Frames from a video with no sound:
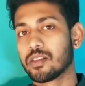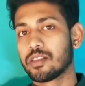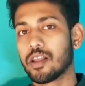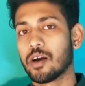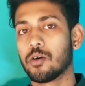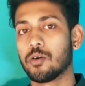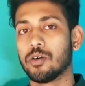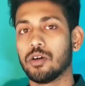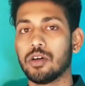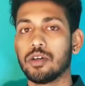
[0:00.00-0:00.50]

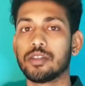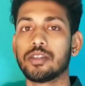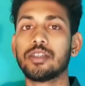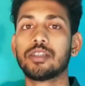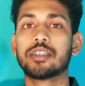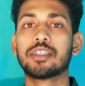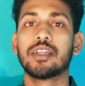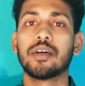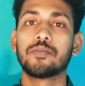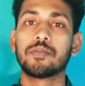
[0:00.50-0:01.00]
দেখো তিরিশ
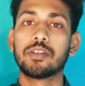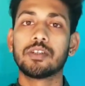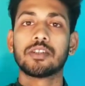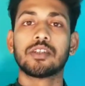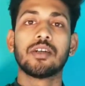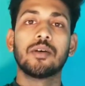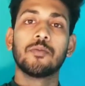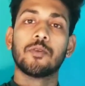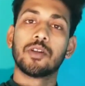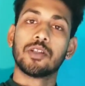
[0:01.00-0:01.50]
গ্রাম তিরিশ
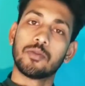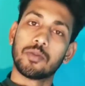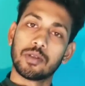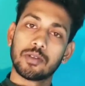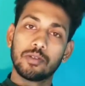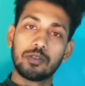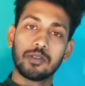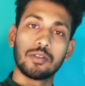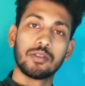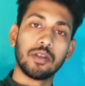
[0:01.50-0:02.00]
গ্রাম করে তোমরা
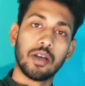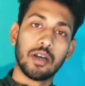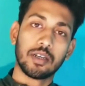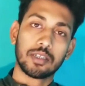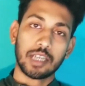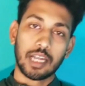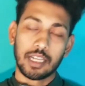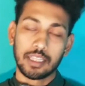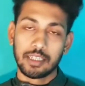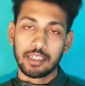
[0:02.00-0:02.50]
যদি
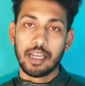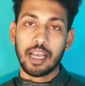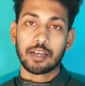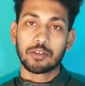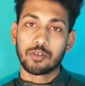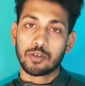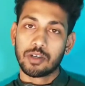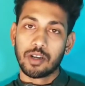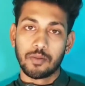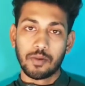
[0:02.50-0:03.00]
সারাদিনে
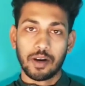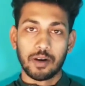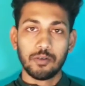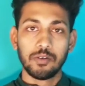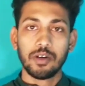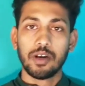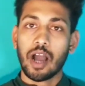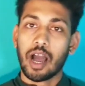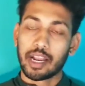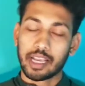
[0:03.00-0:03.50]
একশো গ্রাম খাও
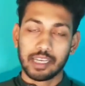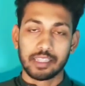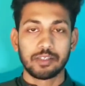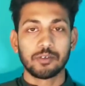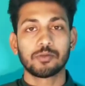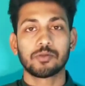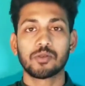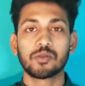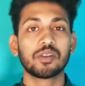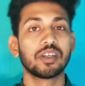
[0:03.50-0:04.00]
আর খেতেও
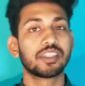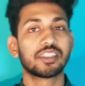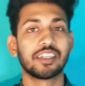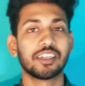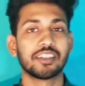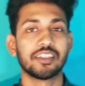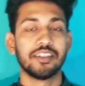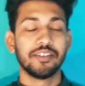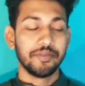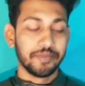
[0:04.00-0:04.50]
তো টেস্ট
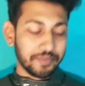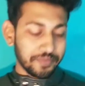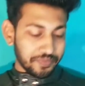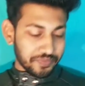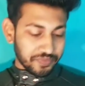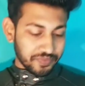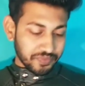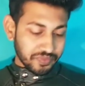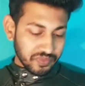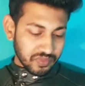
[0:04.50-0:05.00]
আছে
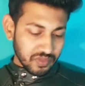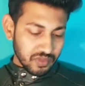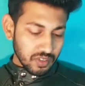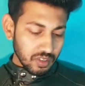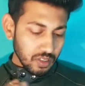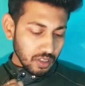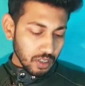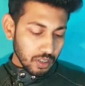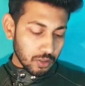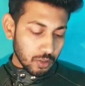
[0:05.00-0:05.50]

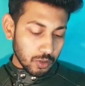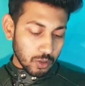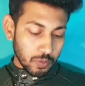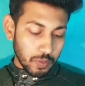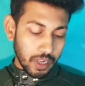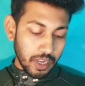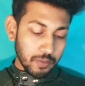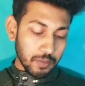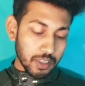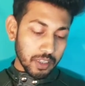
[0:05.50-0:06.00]
তো
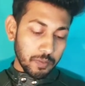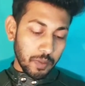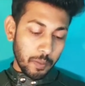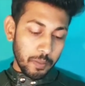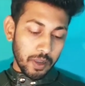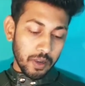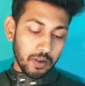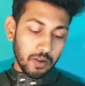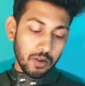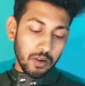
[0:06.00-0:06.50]
তোমরা এর মধ্যে
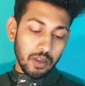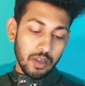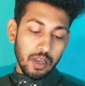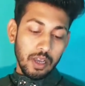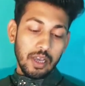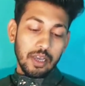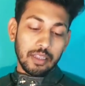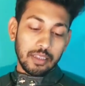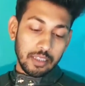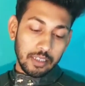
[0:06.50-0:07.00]
পাবে হলো
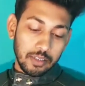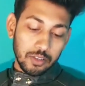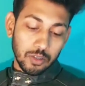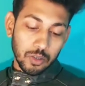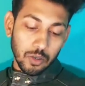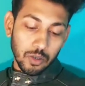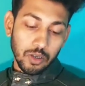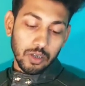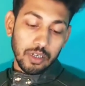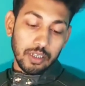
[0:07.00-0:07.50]

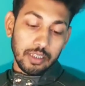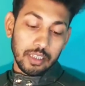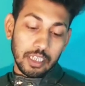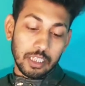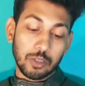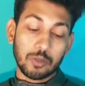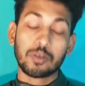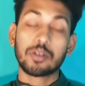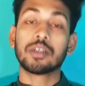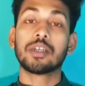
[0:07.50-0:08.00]
তিনশো
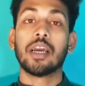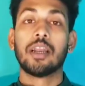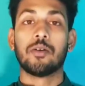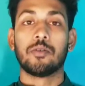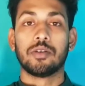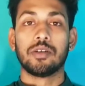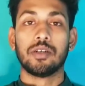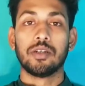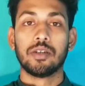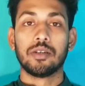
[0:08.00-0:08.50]
তেষট্টি
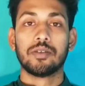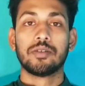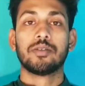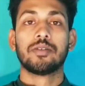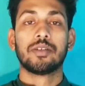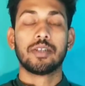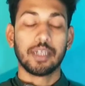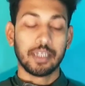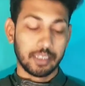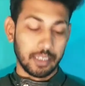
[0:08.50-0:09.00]
ক্যালোরি
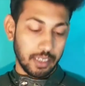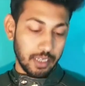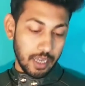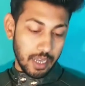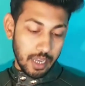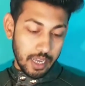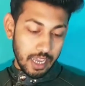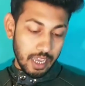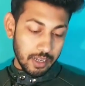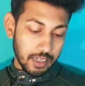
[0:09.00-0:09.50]
ঠিক আছে
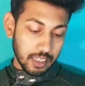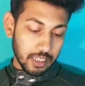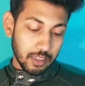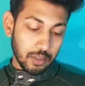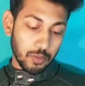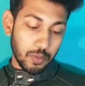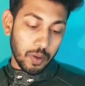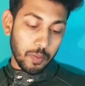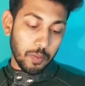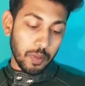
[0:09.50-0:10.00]
এর সাথে
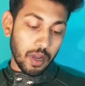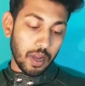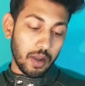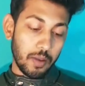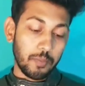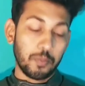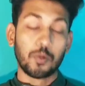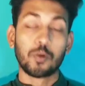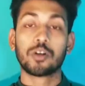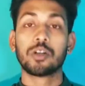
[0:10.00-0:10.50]
তোমরা
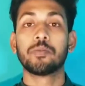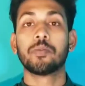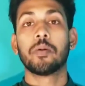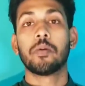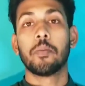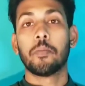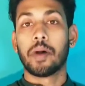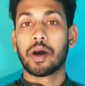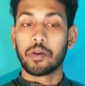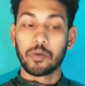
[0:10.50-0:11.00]
প্রোটিন
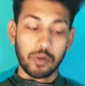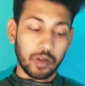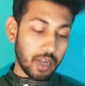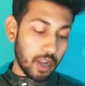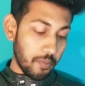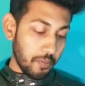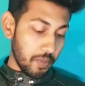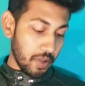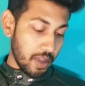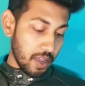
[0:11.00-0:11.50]
পাবে বারো
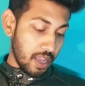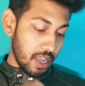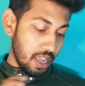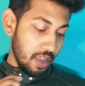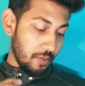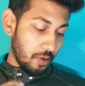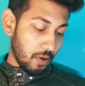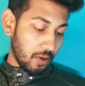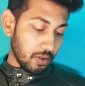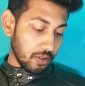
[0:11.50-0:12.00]
গ্রাম
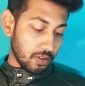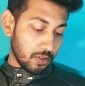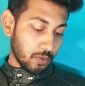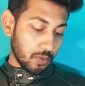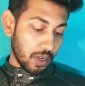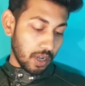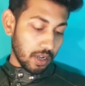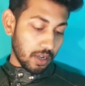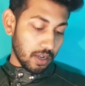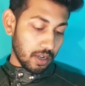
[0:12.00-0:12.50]
এবং
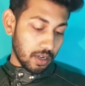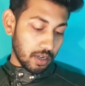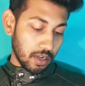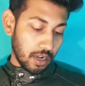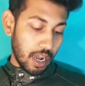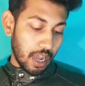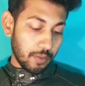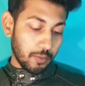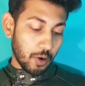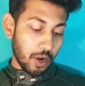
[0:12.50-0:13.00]
তোমার
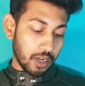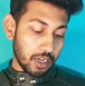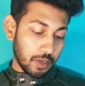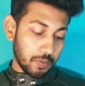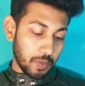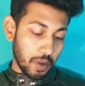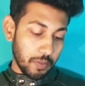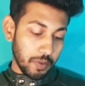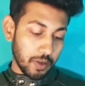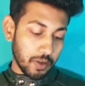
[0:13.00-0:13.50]
কার্বোহাইড্রেট
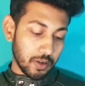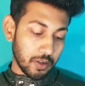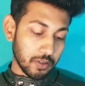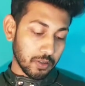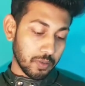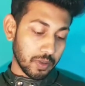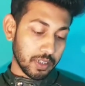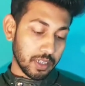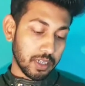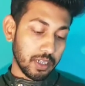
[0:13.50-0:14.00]
পাবে হলো
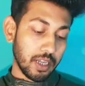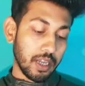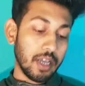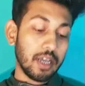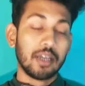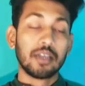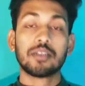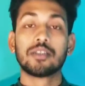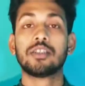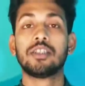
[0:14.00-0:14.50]
তোমাদের
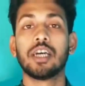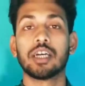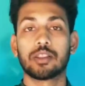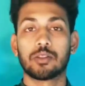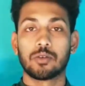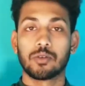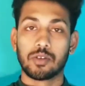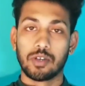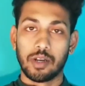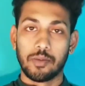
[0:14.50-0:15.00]

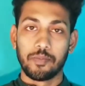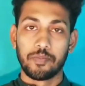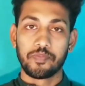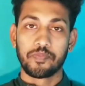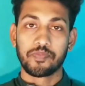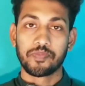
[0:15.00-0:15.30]
ছিয়াত্তর গ্রাম